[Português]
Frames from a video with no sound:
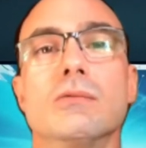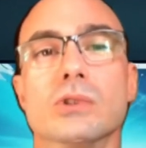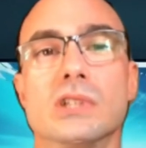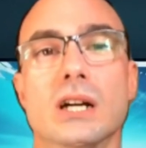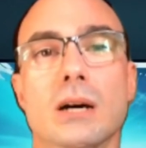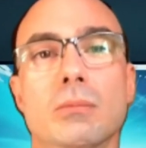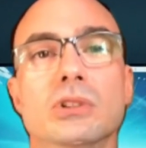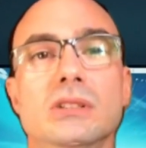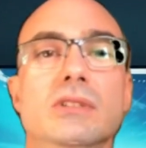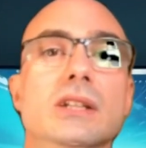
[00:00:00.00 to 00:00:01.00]
Você
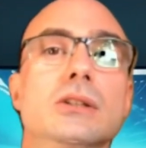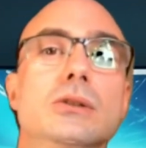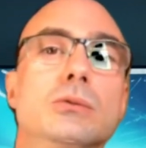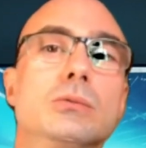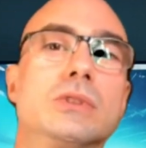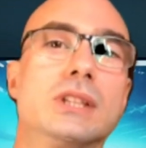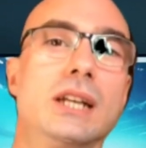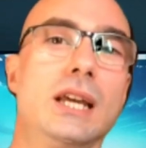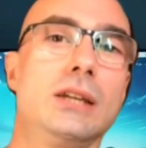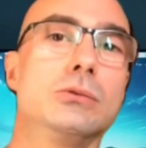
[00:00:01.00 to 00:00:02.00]
acabou de ver um
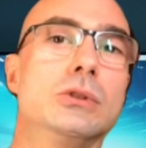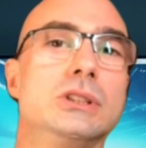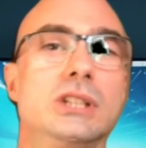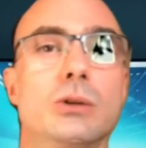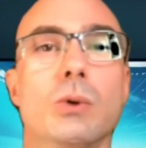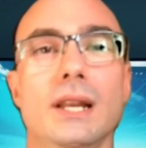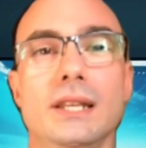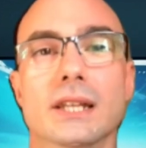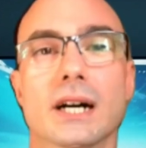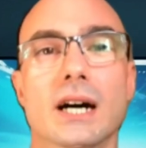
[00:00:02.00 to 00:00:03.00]
treino de
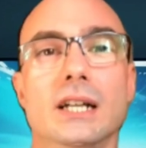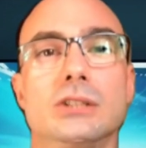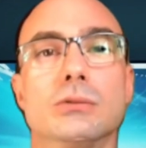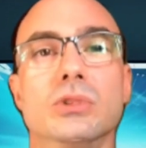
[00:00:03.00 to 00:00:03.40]
qualidade,